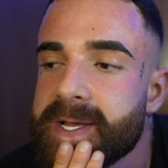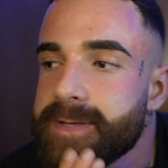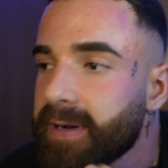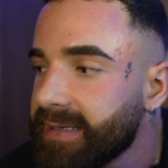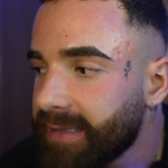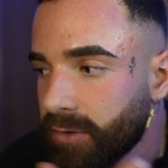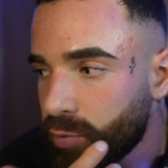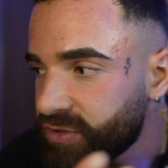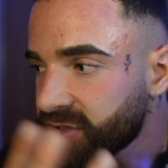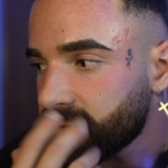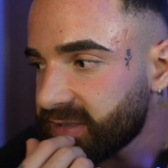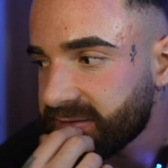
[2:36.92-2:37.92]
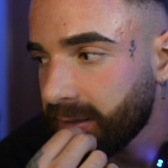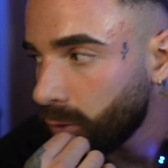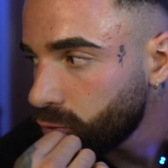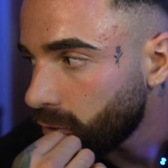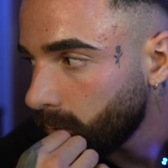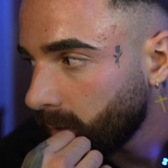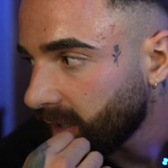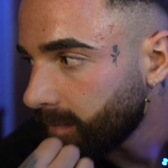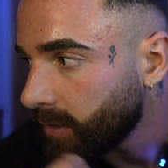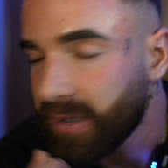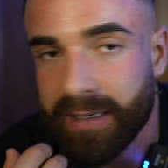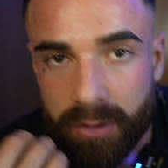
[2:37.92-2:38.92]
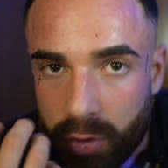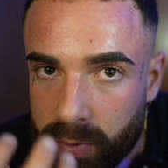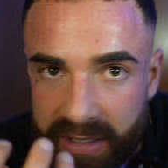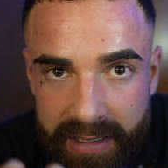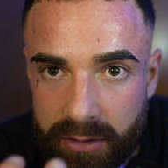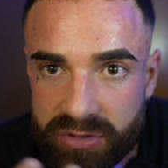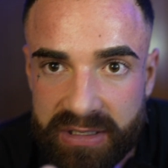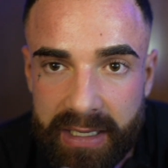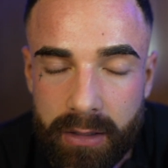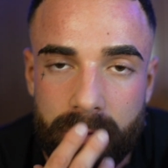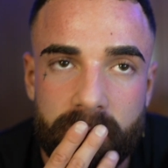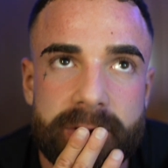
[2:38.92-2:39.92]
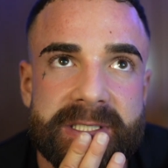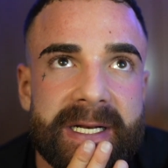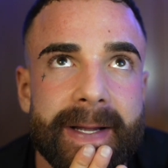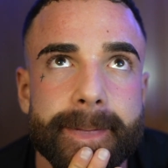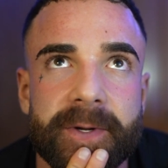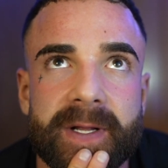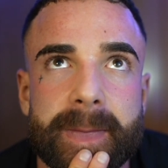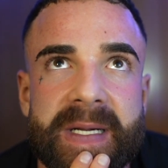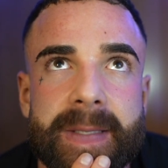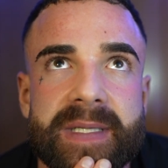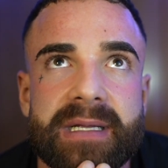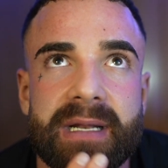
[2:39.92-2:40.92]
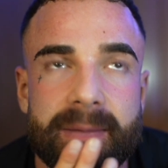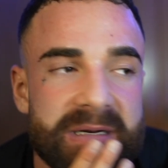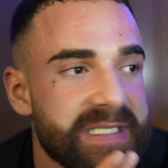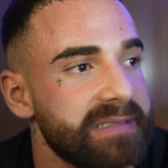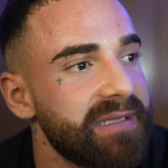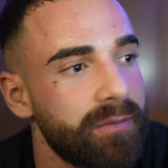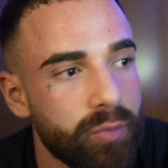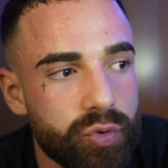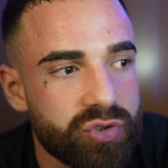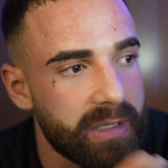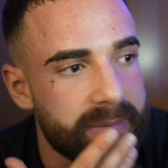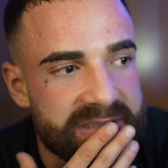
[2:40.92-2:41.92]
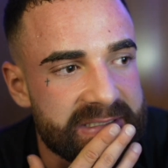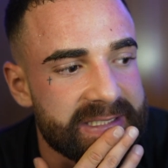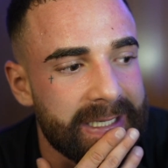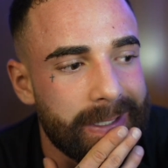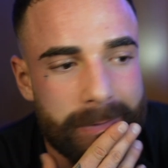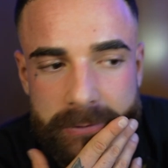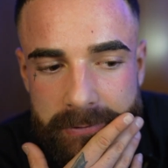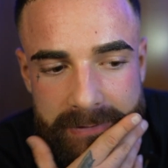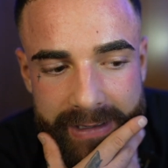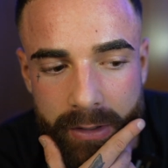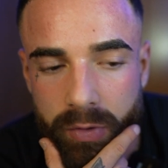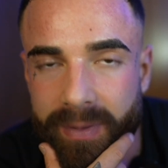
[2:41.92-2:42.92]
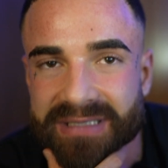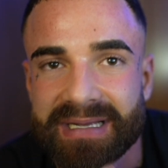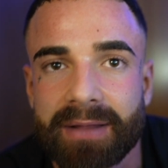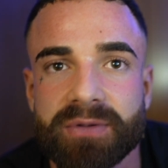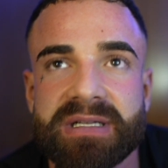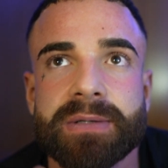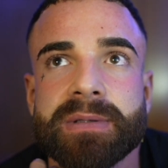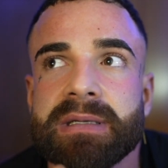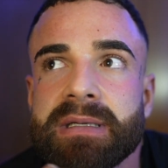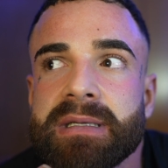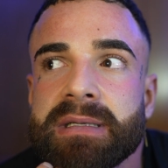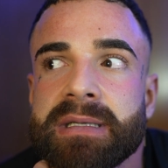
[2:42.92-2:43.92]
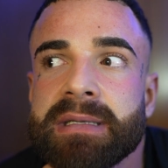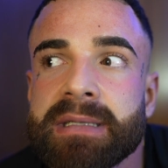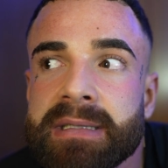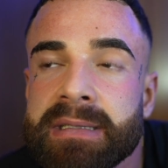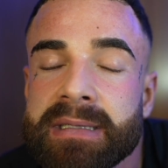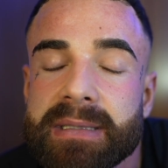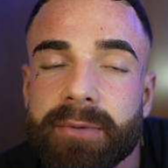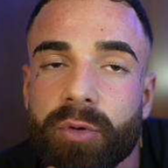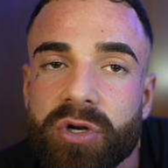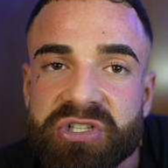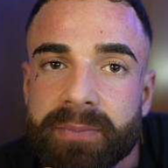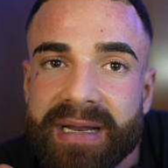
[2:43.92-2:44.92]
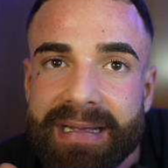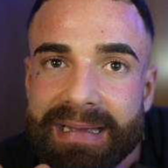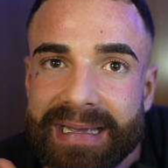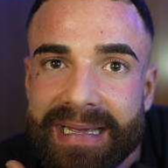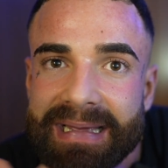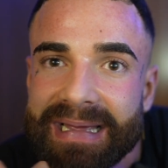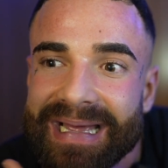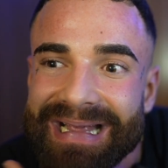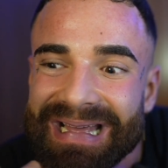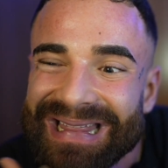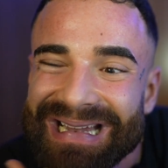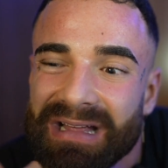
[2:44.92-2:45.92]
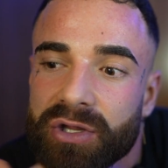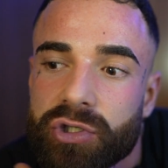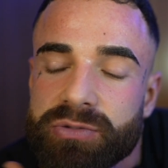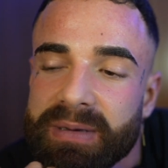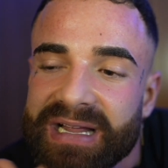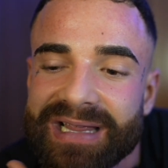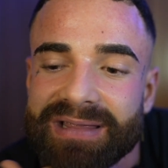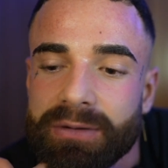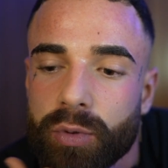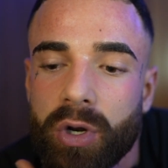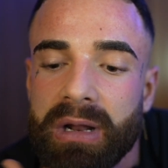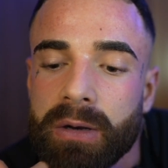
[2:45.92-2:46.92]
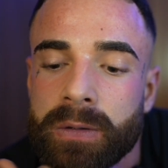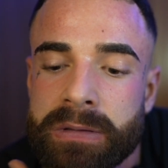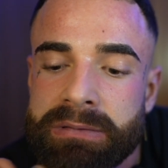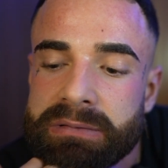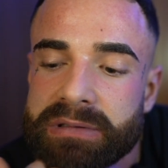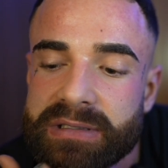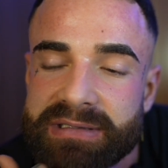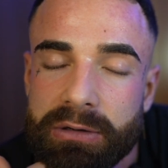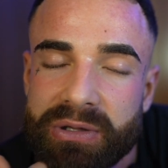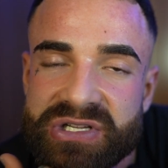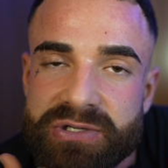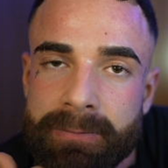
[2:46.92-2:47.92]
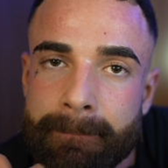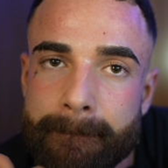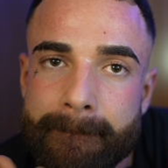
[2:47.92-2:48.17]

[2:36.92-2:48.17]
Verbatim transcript: Yo aquí tengo muchas cosas que no uso nunca, pero que no quiero tirar, no puedo tirar porque para mí representan mucho, representan algo, algo pasado, tío. Pero bueno, siempre hay que, decir adiós para decir un hola, ¿no? Ya lo he dicho.